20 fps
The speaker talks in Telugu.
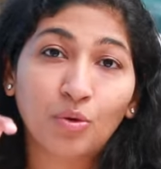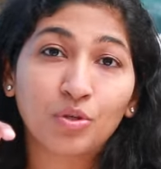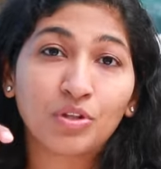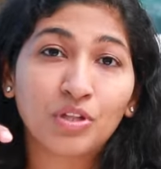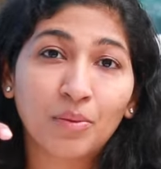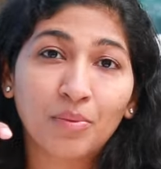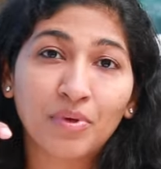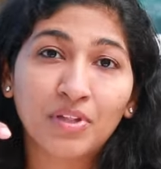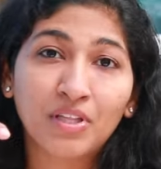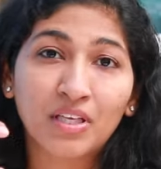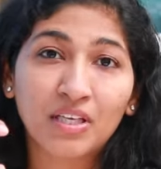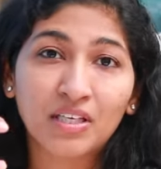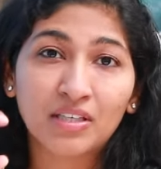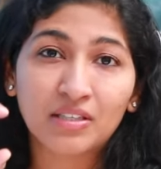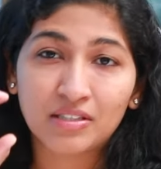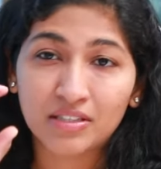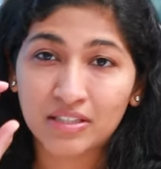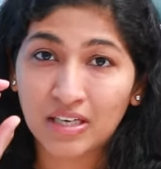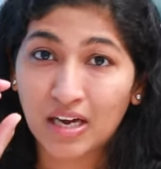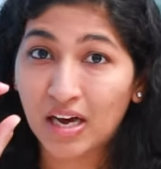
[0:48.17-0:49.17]
కొంతమందికి
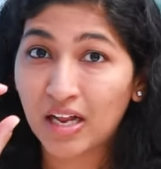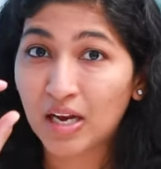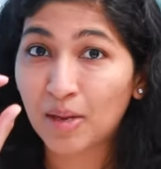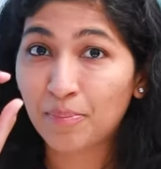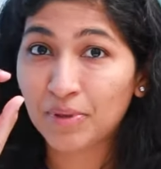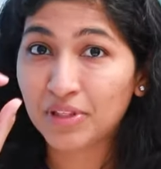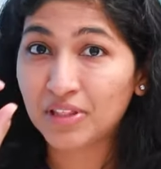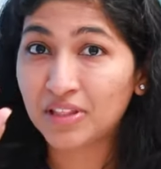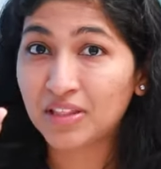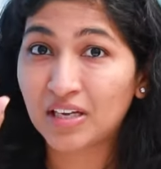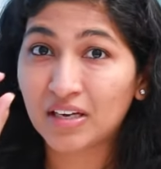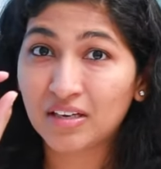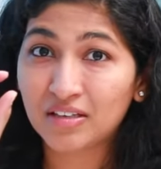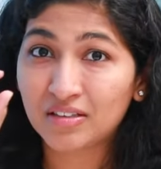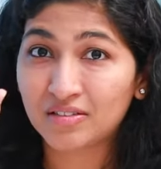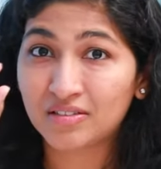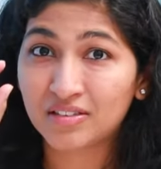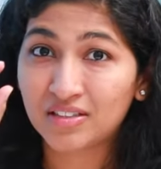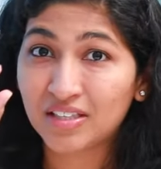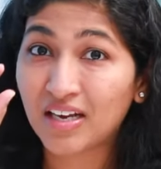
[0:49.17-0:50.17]
చాలా పెద్ద
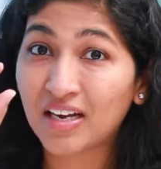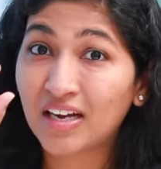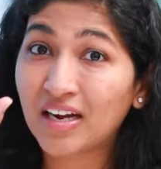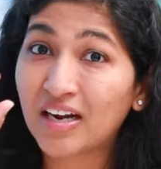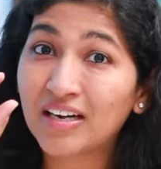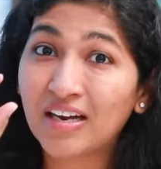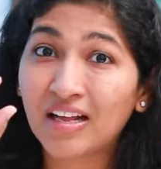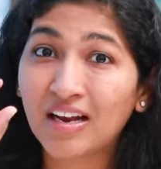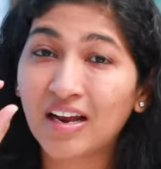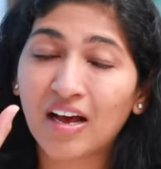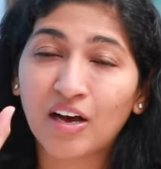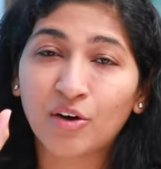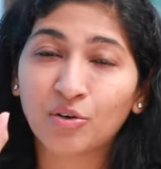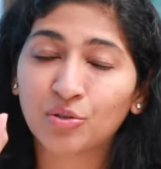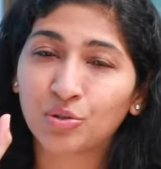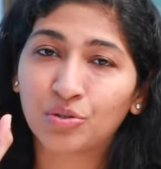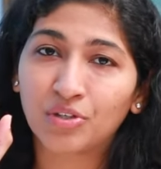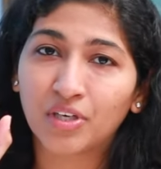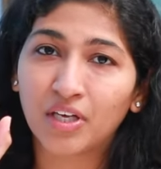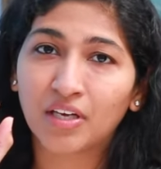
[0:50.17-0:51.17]
సెగ్గడ్డల్లా
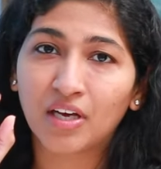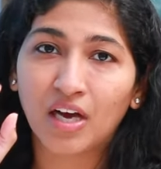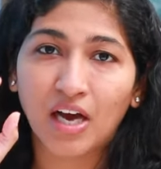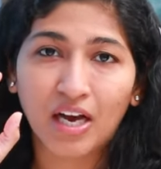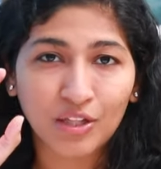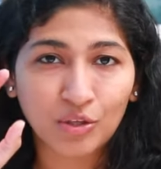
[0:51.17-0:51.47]
అవుతుంటాయి